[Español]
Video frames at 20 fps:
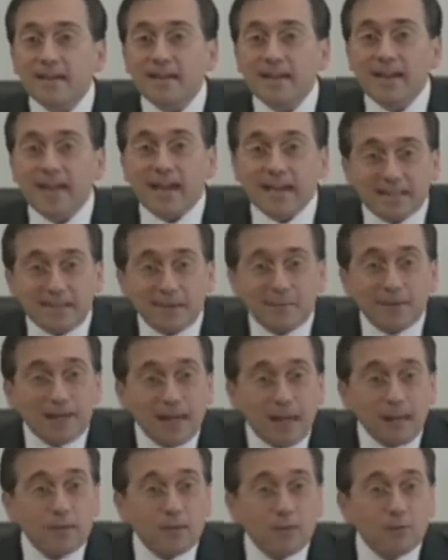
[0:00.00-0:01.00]
la
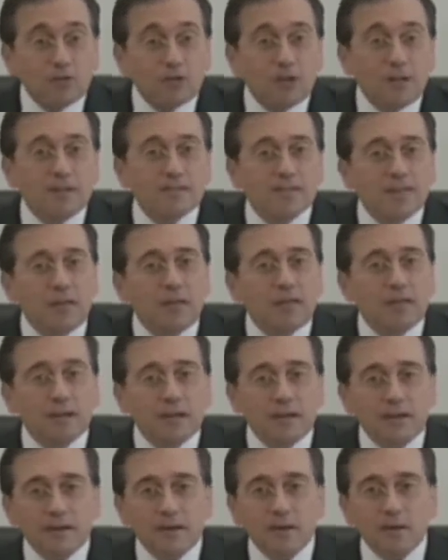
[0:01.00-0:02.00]
actividad que ustedes hacen,
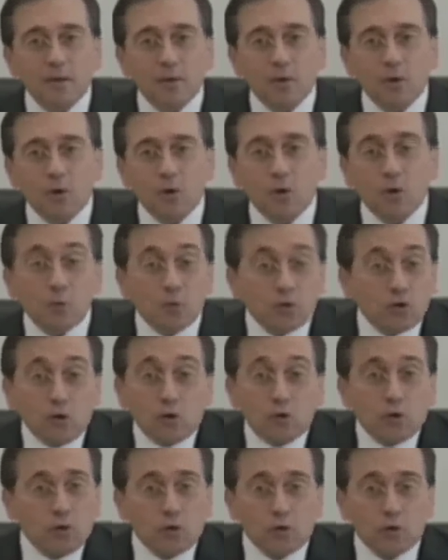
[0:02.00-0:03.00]
como
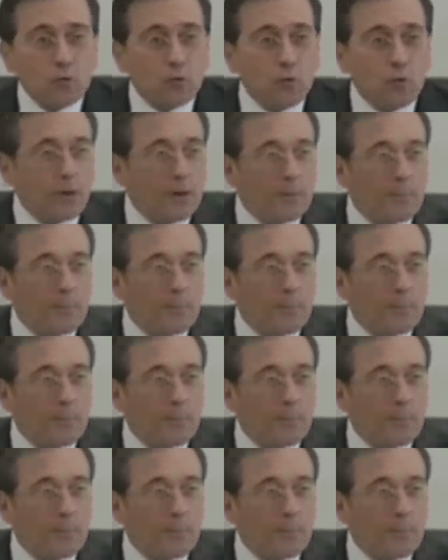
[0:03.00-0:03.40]
todo lo que ocurre en